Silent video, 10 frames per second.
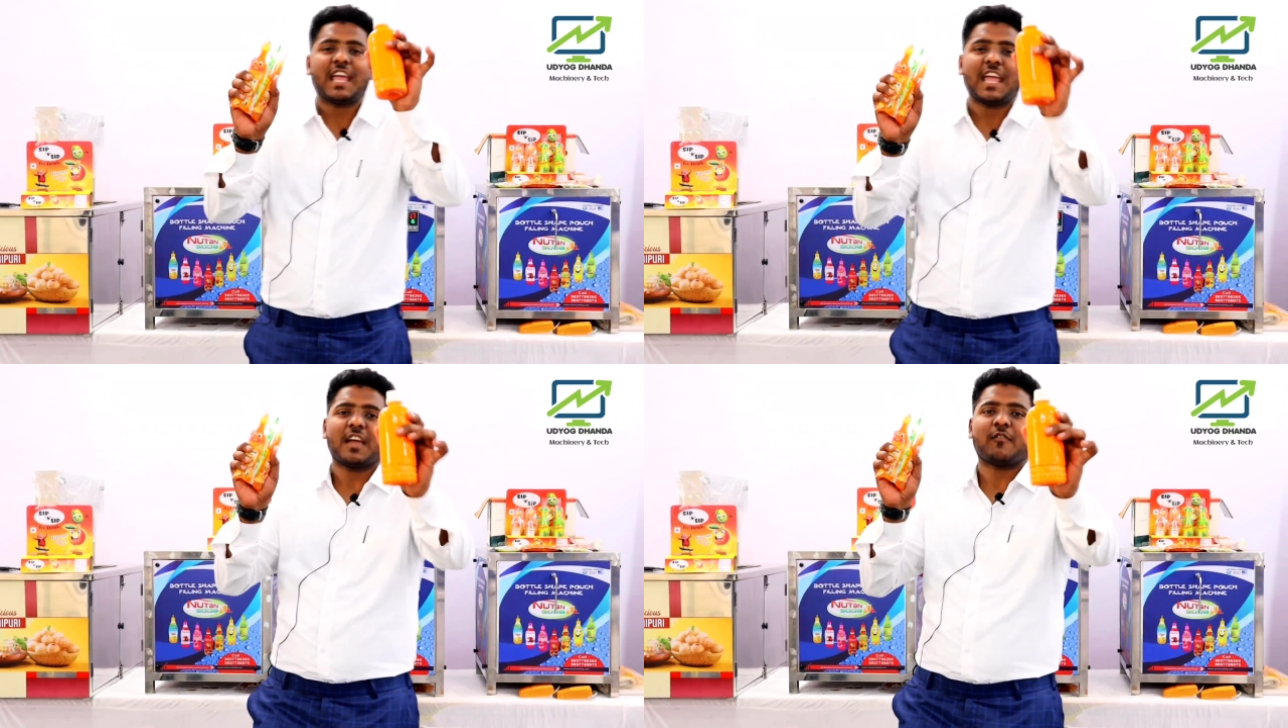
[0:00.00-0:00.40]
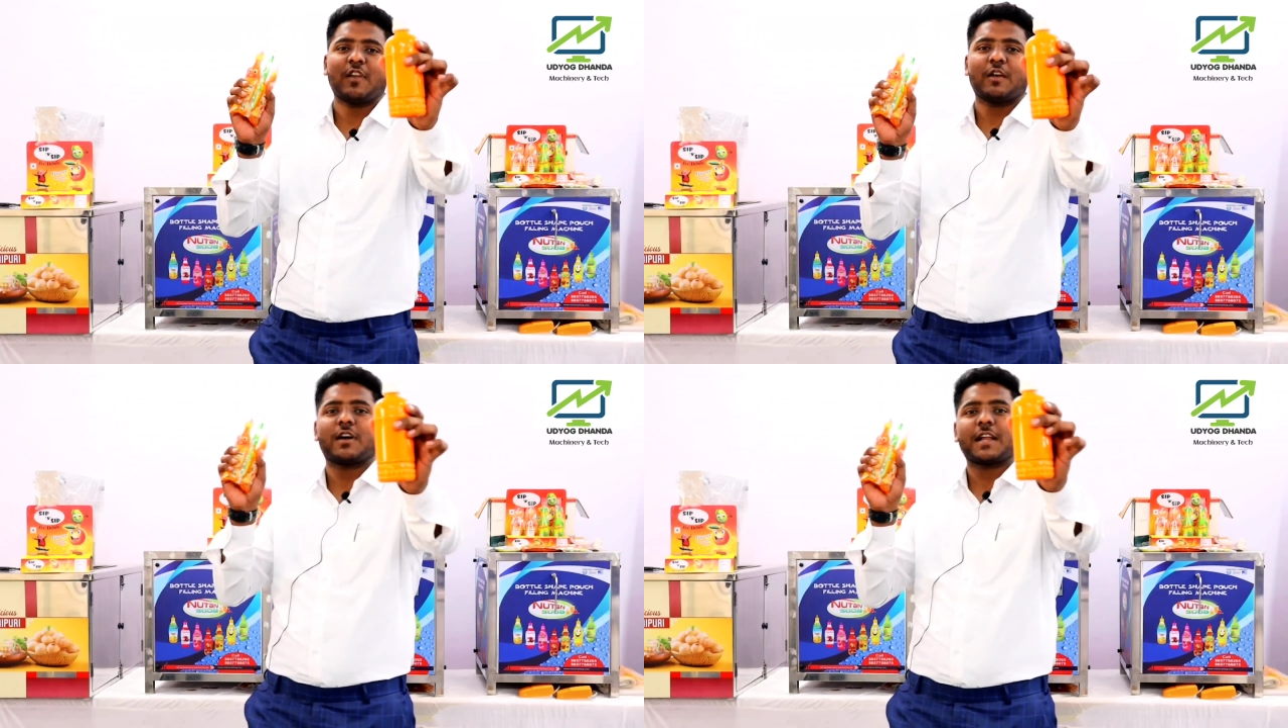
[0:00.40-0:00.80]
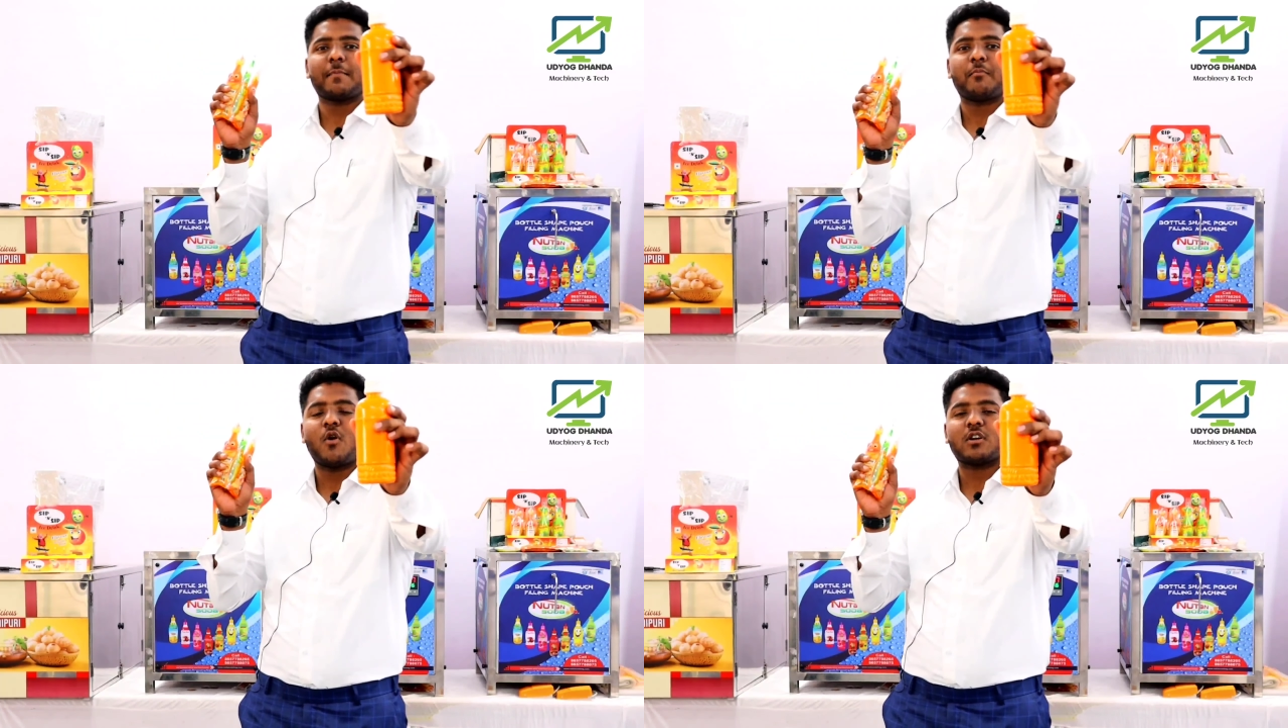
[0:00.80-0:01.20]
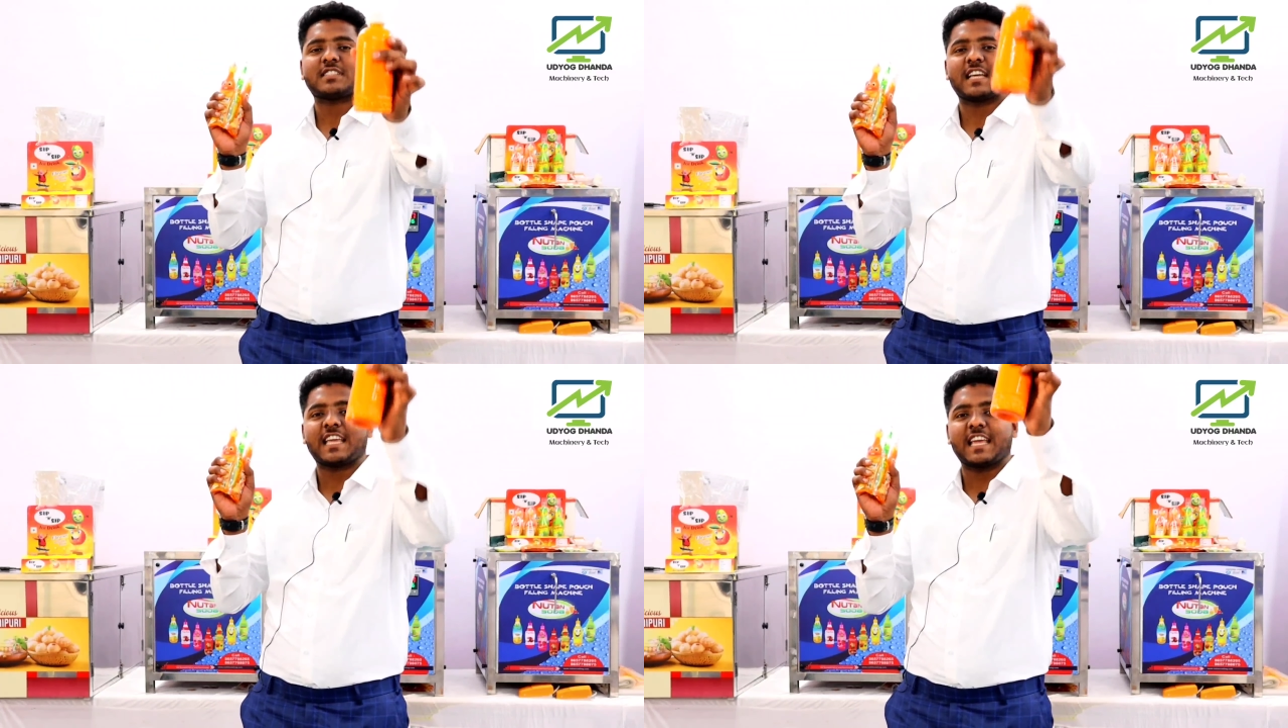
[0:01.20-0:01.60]
एक फ्लेवर के बॉक्स
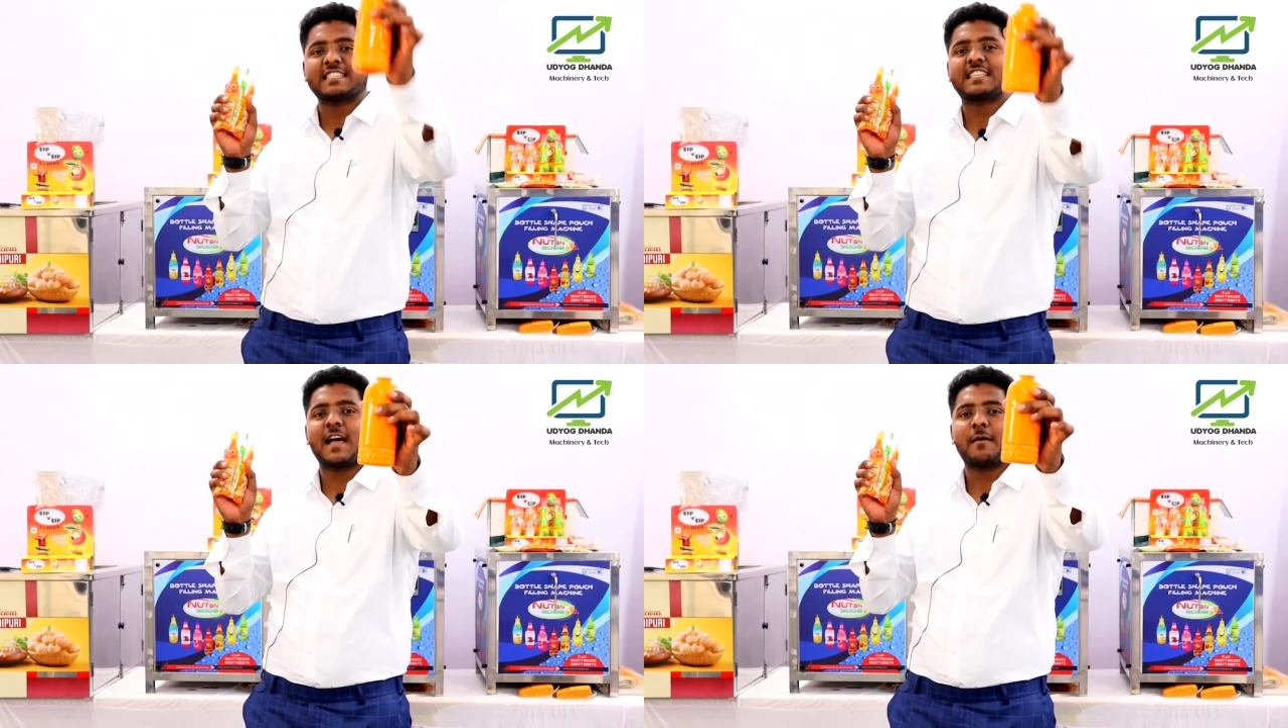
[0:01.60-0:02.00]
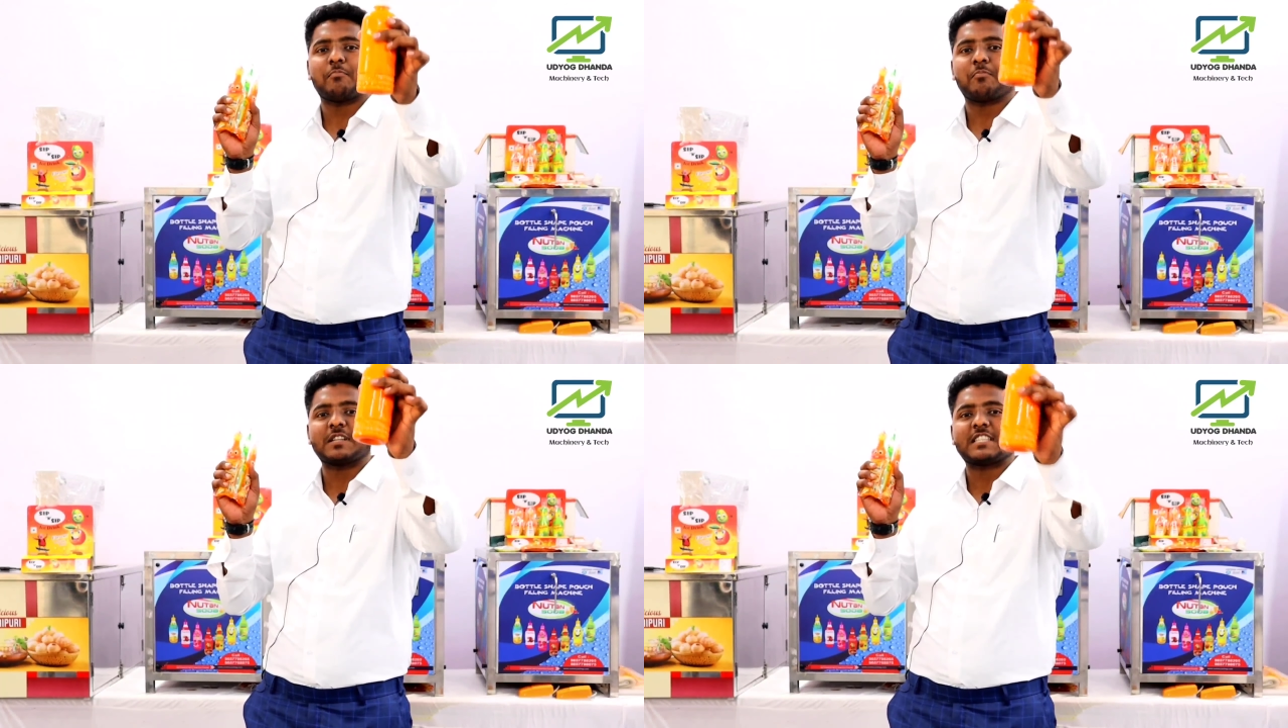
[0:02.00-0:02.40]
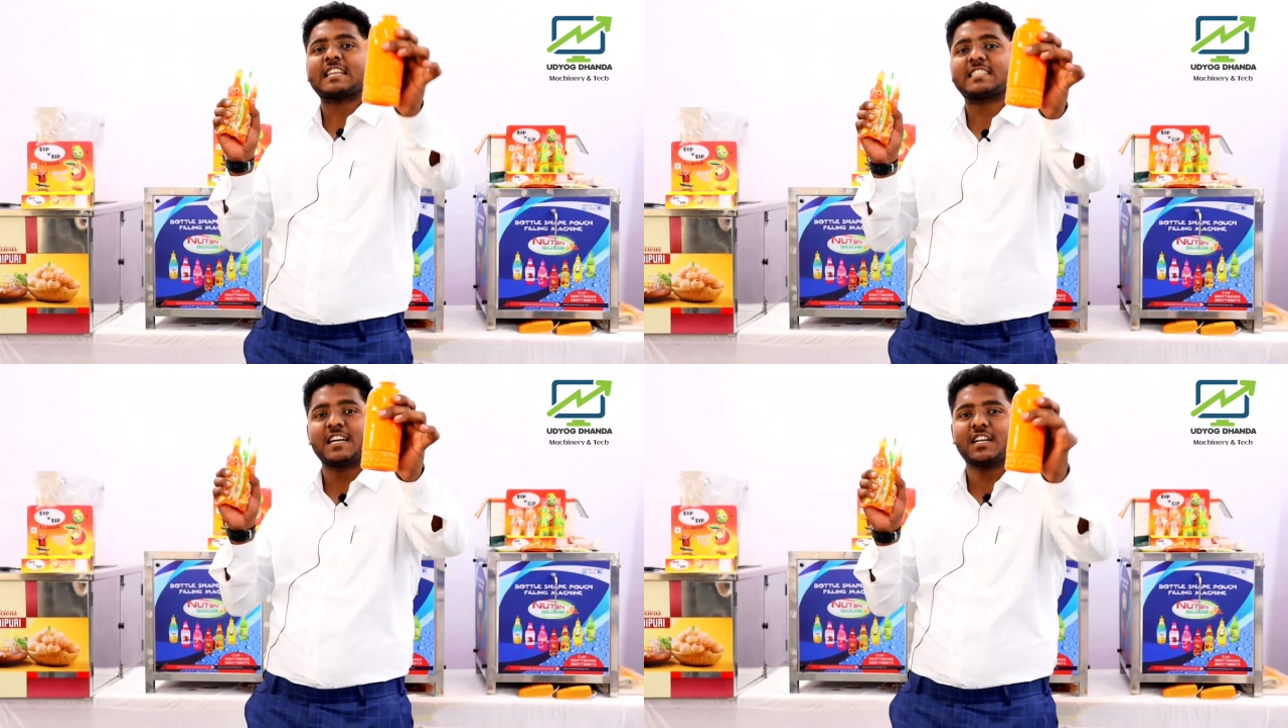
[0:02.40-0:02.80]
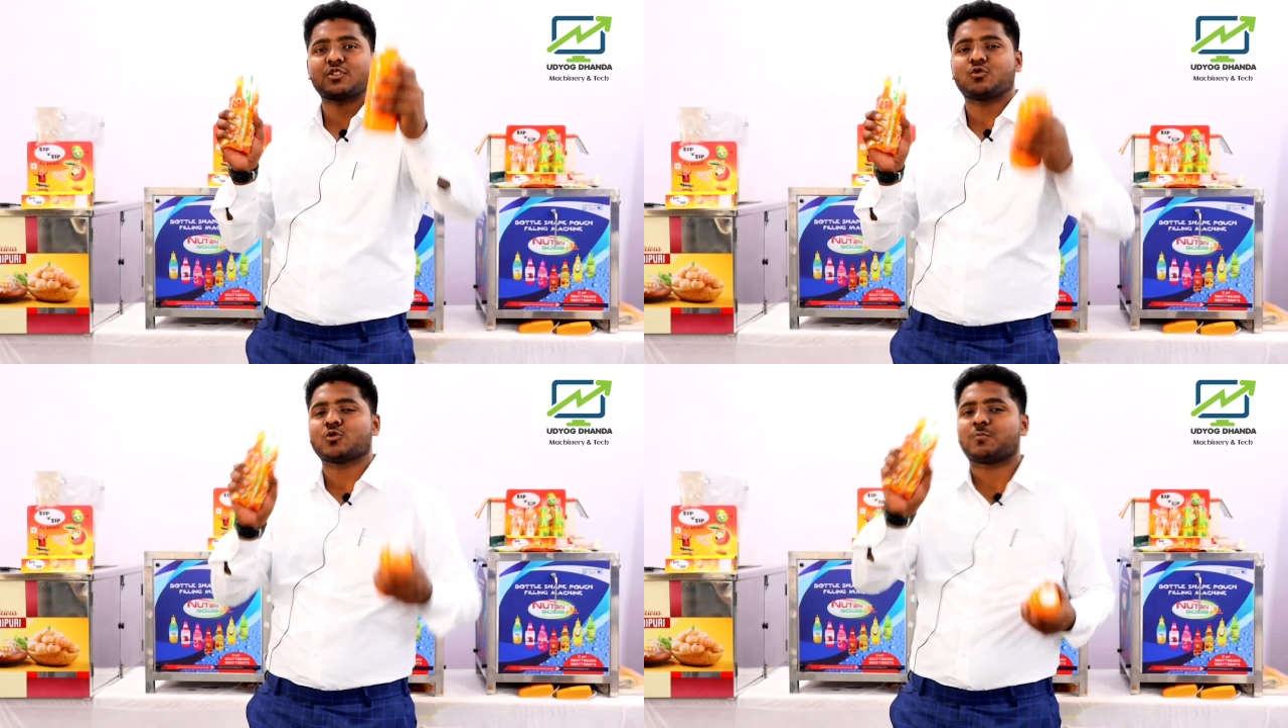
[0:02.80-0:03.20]
से कैसे आप 50 लीटर
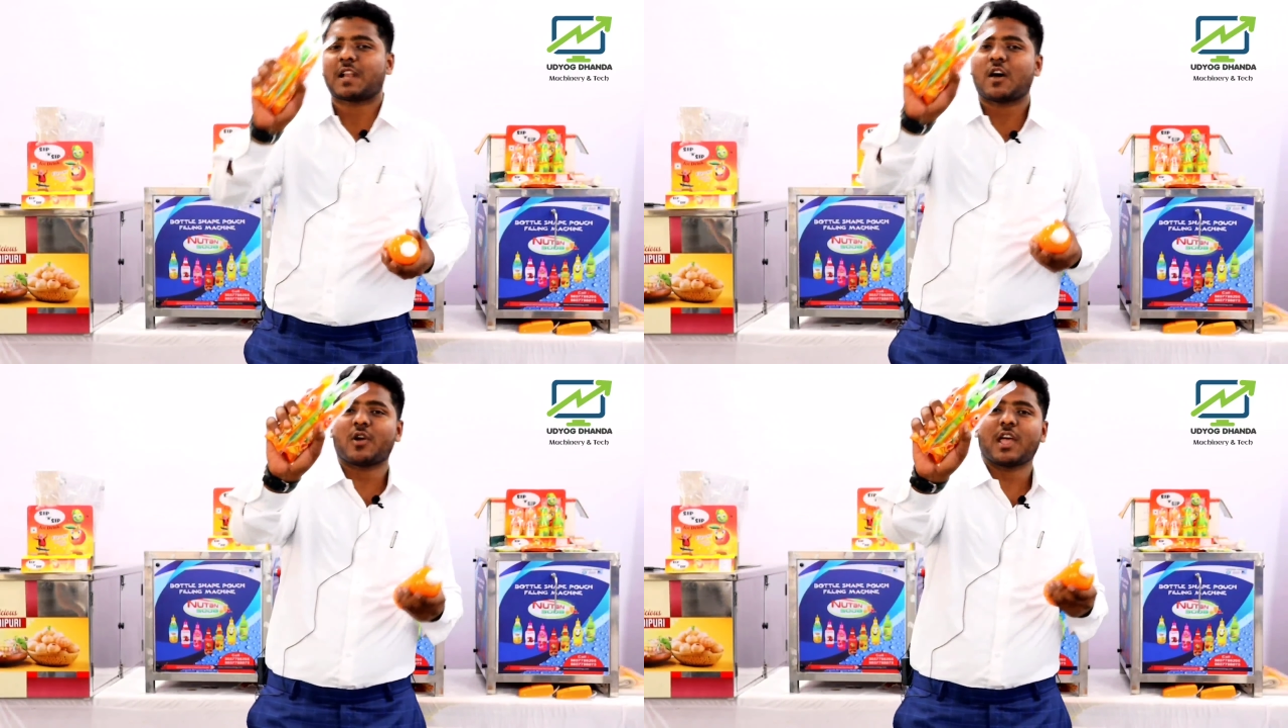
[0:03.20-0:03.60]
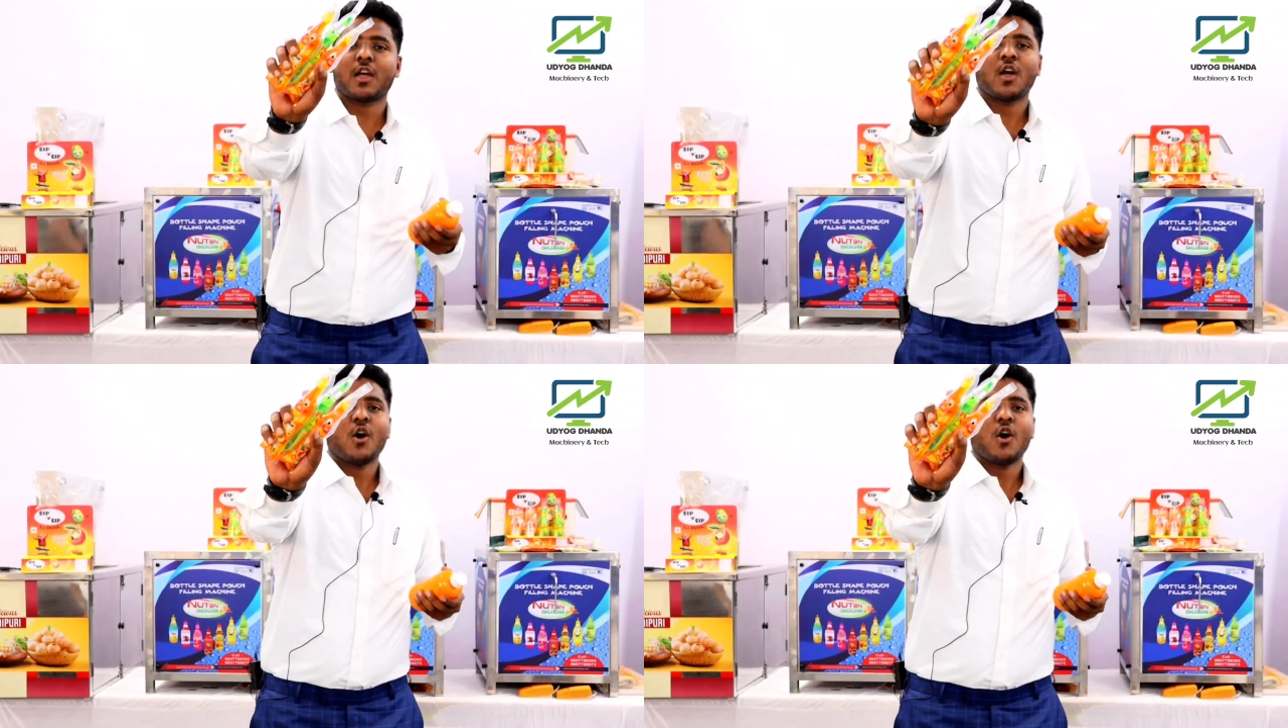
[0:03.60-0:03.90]
जूस बनाओगे